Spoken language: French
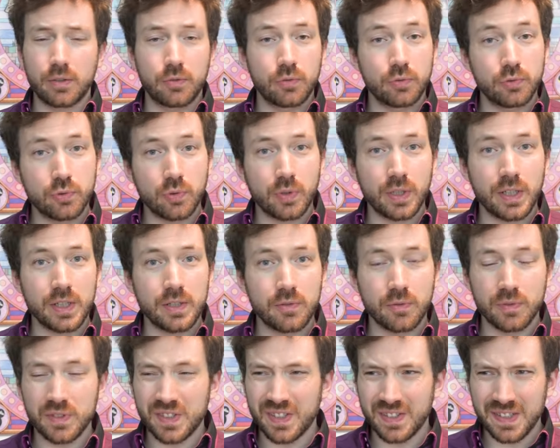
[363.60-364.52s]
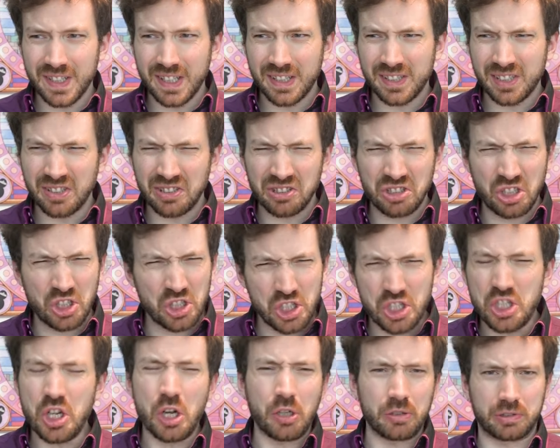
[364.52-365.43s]
a toujours raison, sans être euh,
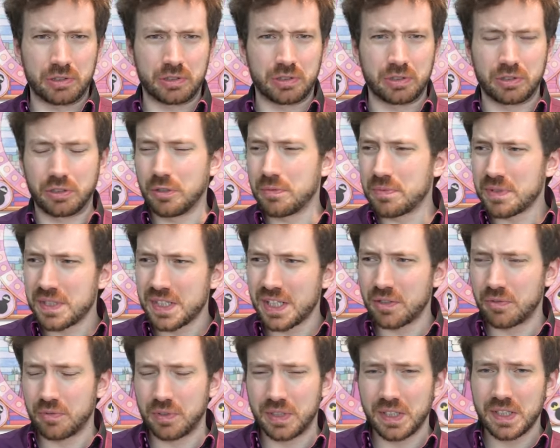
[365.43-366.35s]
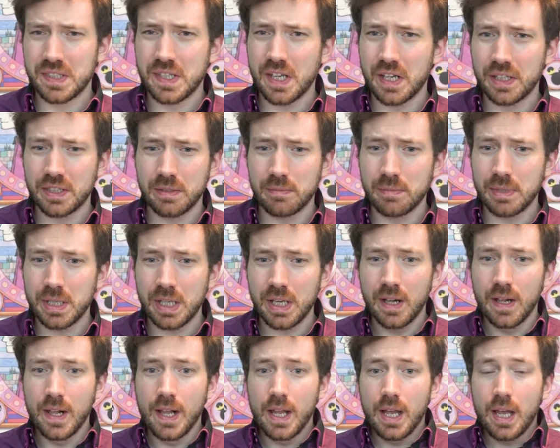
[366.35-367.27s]
chiante comme celle du dessin animé.
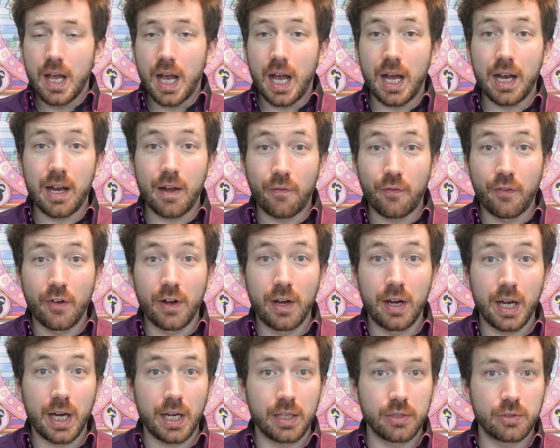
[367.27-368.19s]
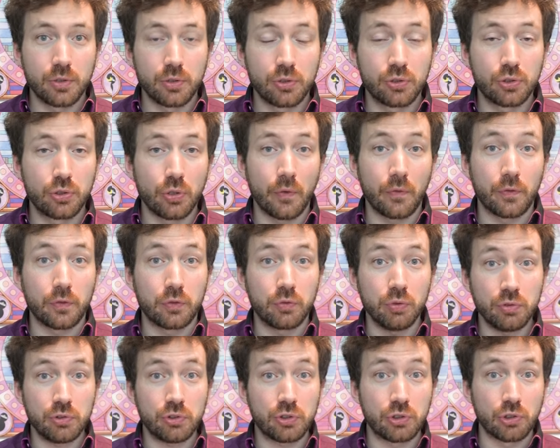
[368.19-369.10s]
À la fin, elle se sauve
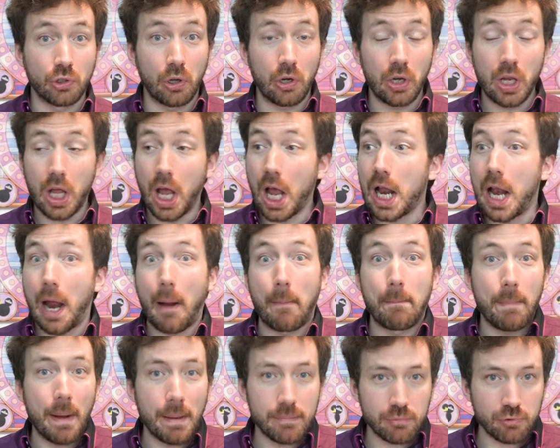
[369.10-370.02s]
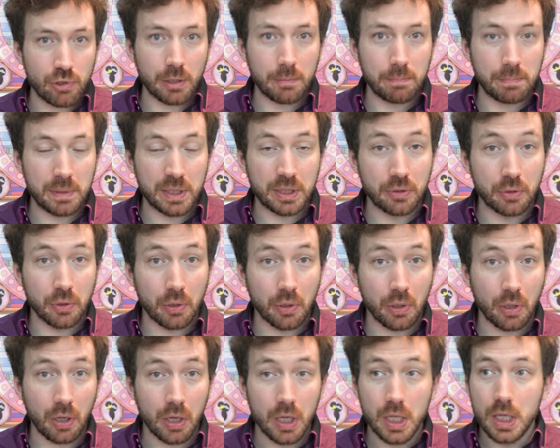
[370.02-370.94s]
toute seule, elle n'a pas besoin de
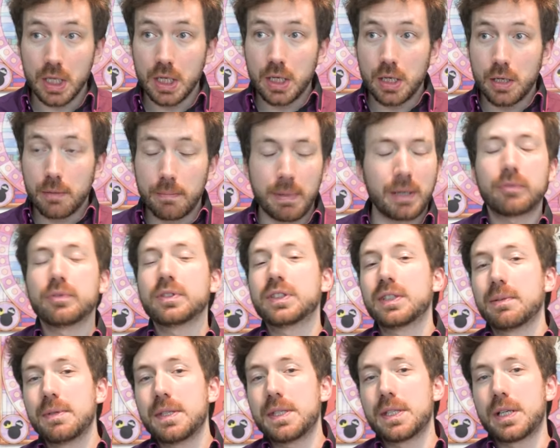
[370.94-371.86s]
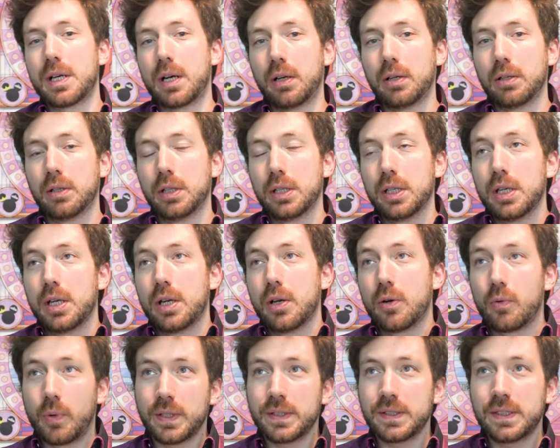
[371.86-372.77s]
Peter. Par contre, c'est bizarre.
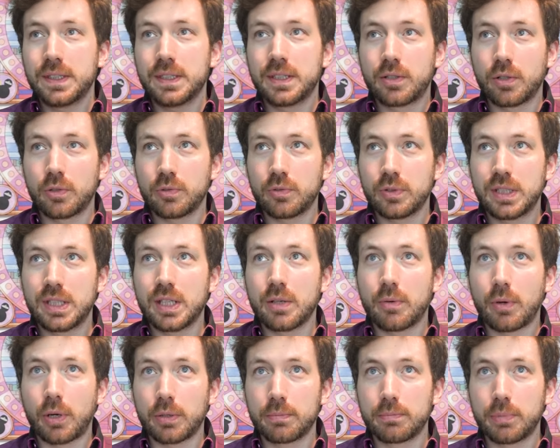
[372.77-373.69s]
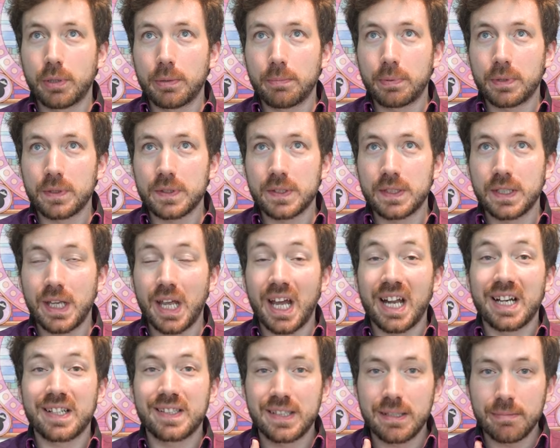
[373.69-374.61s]
Wendy, quand on lui dit d'avoir une bonne pensée,
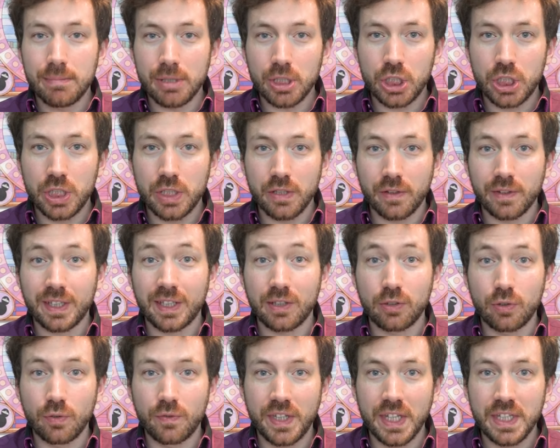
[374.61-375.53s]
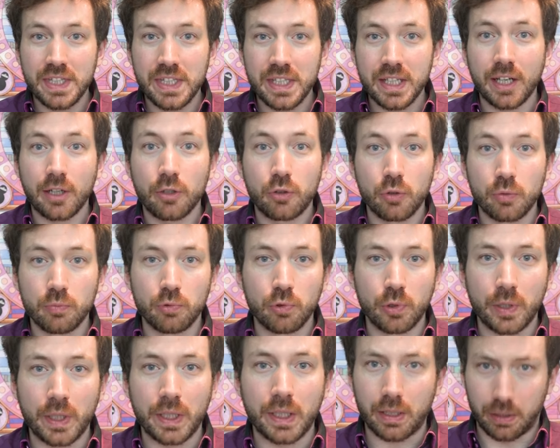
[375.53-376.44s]
elle s'imagine en train de vieillir et de
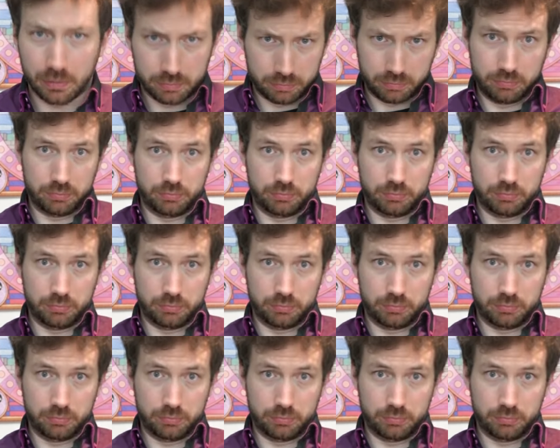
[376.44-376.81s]
mourir.